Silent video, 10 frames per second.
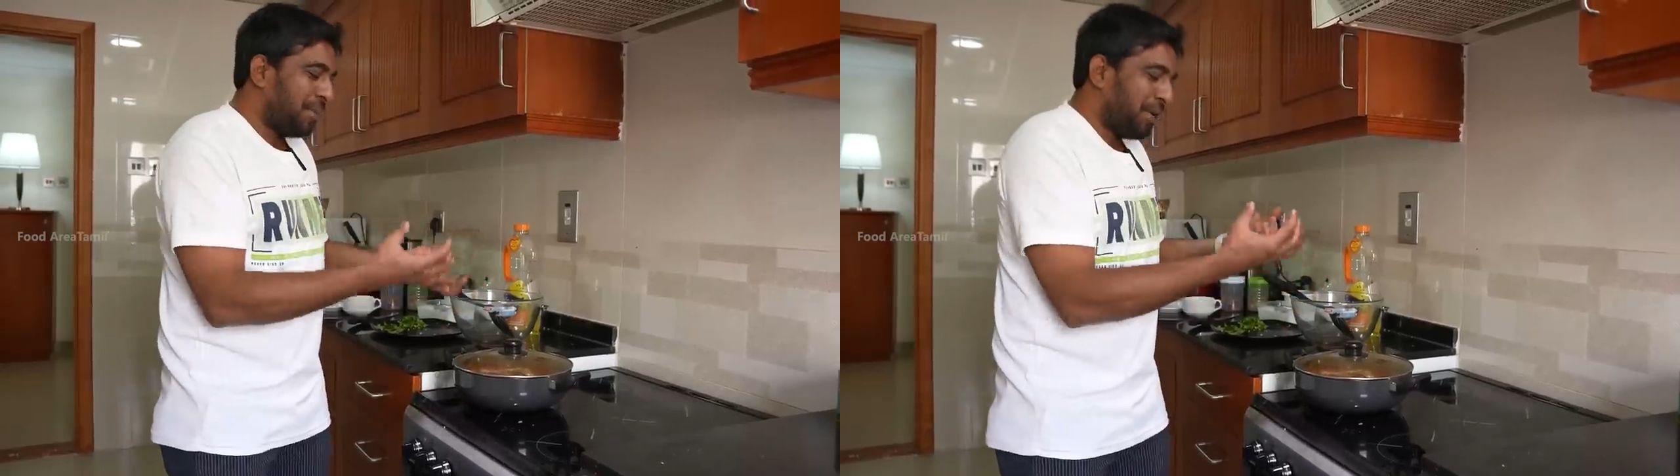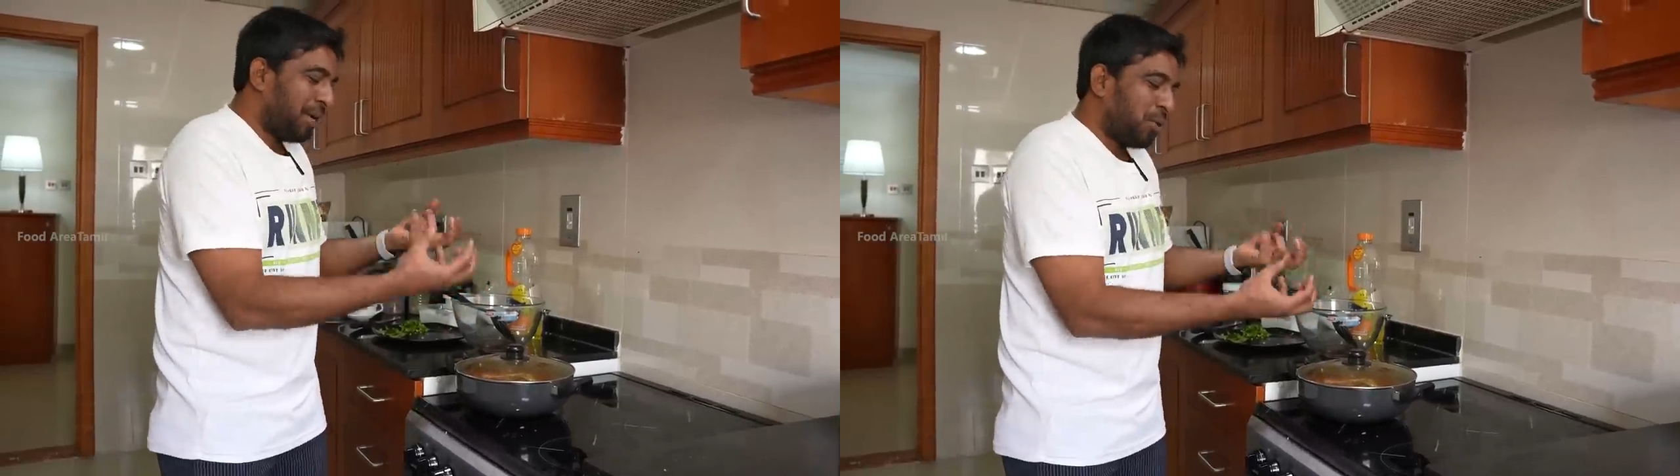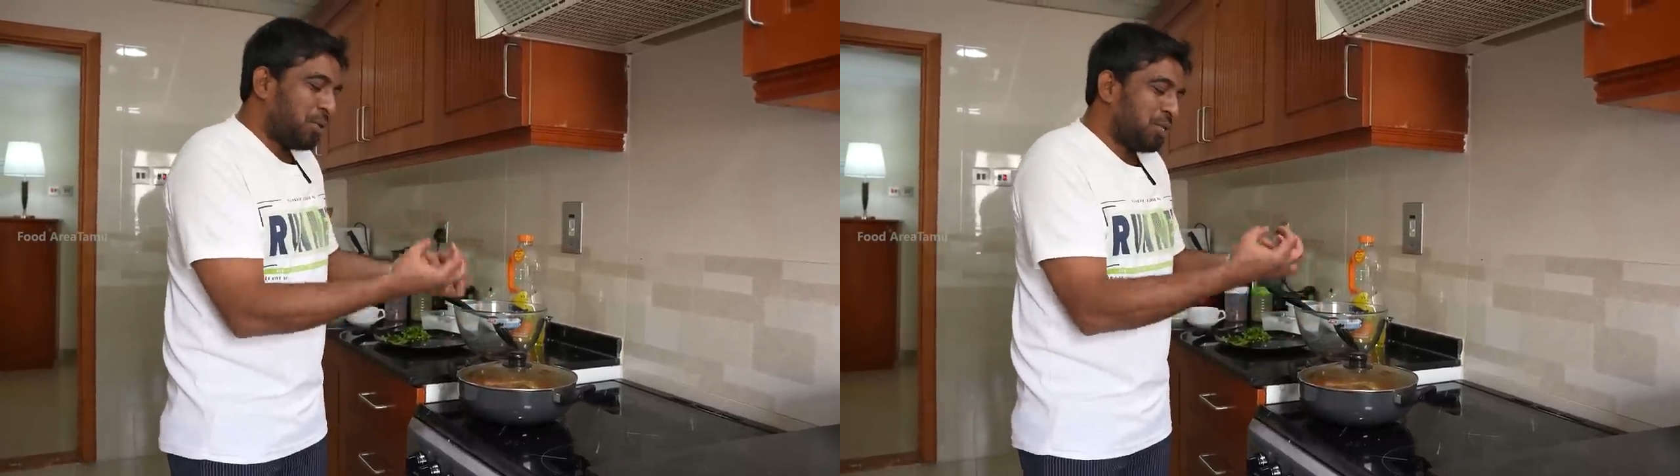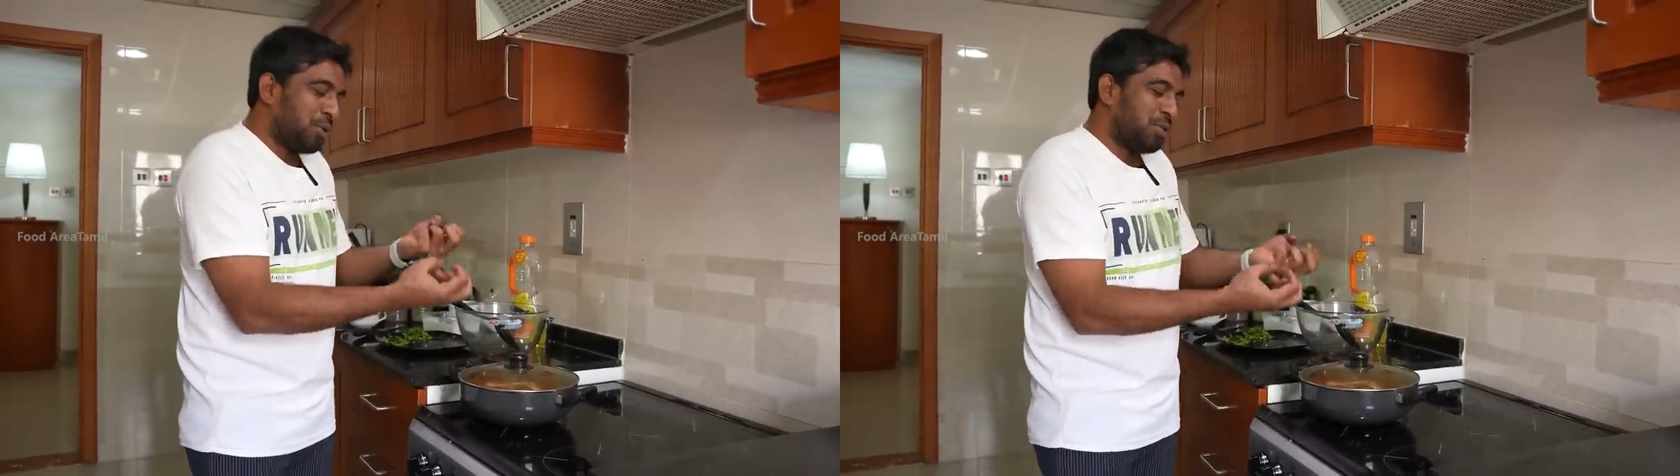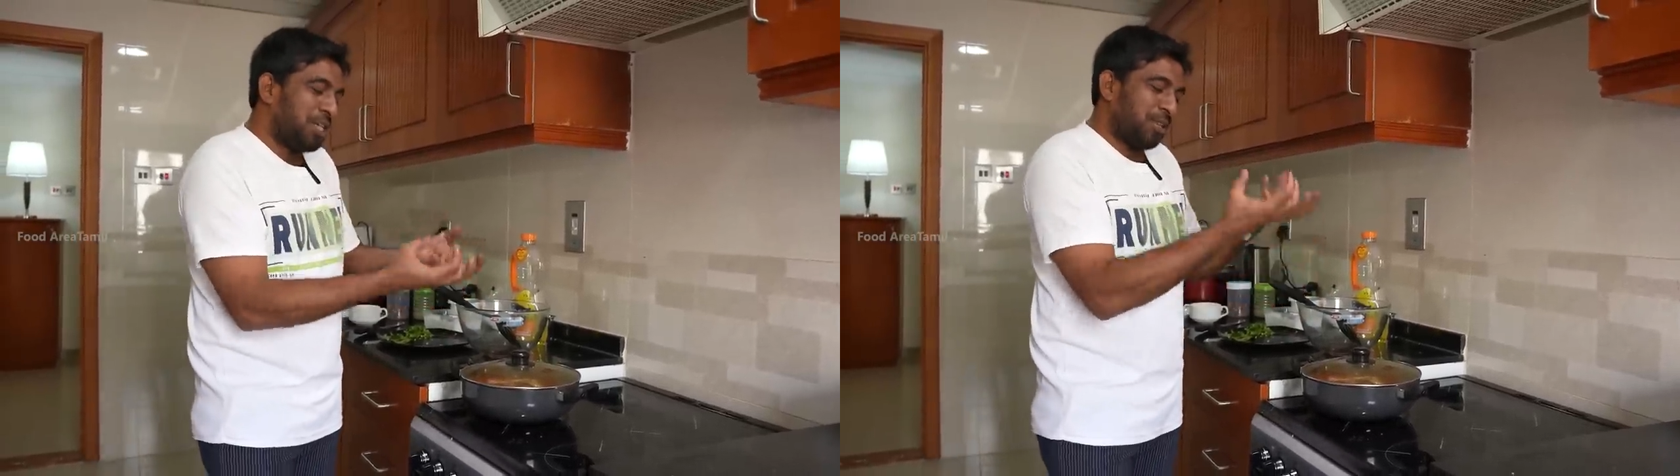அப்படியே
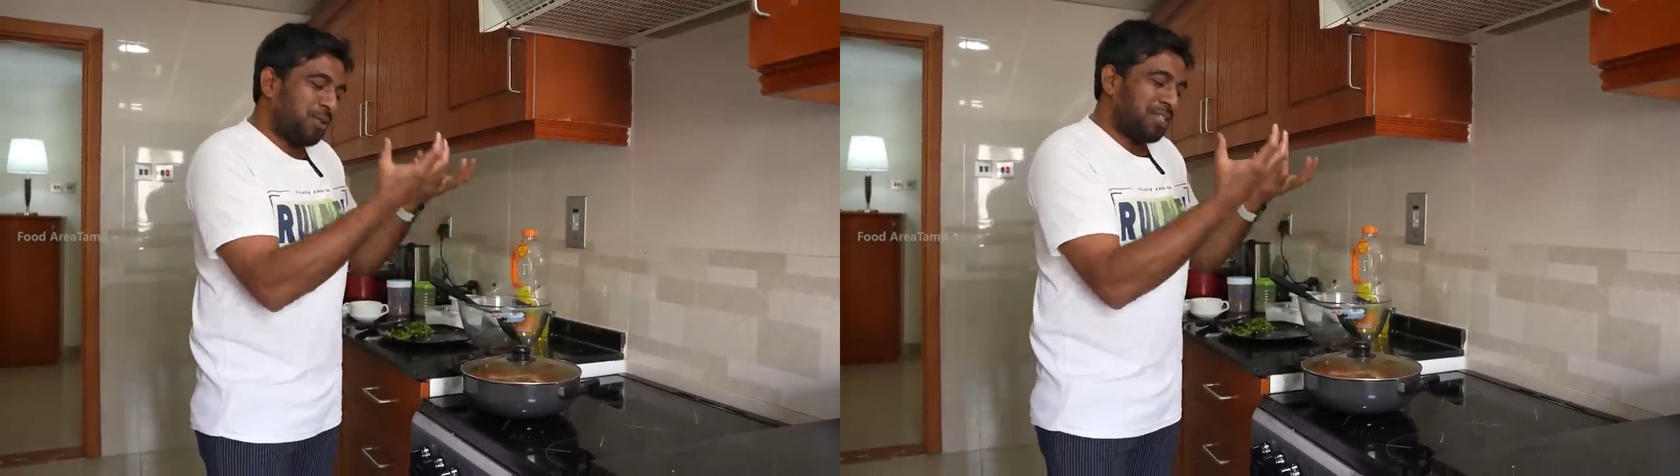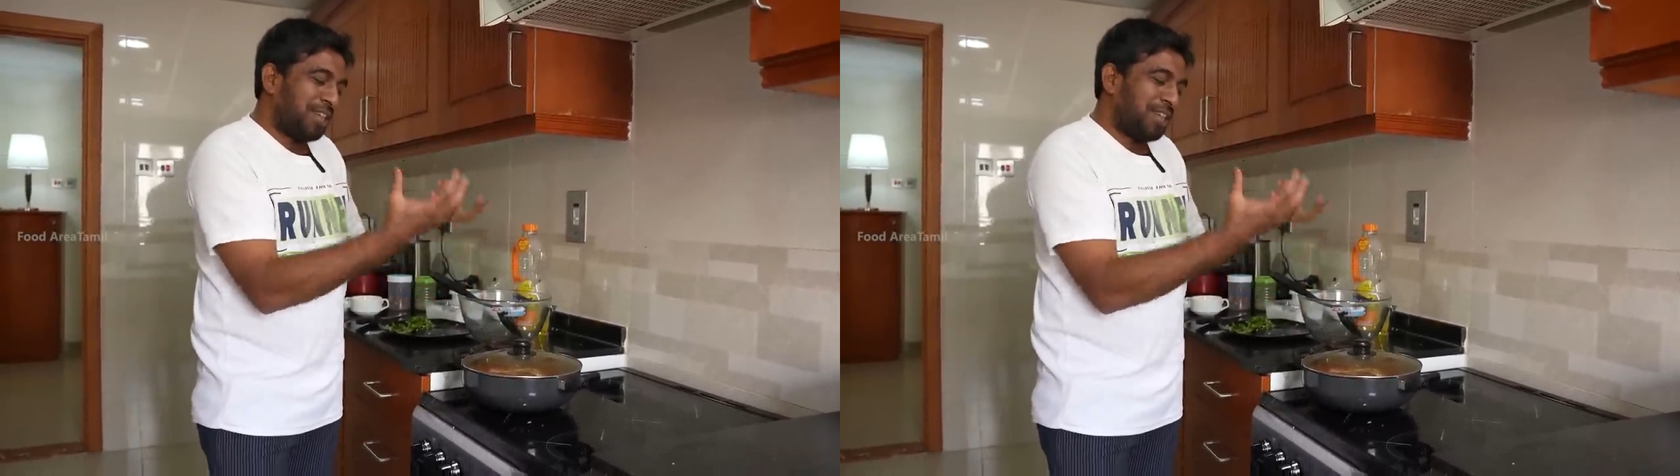கொதிச்சு கொதிச்சு அதோட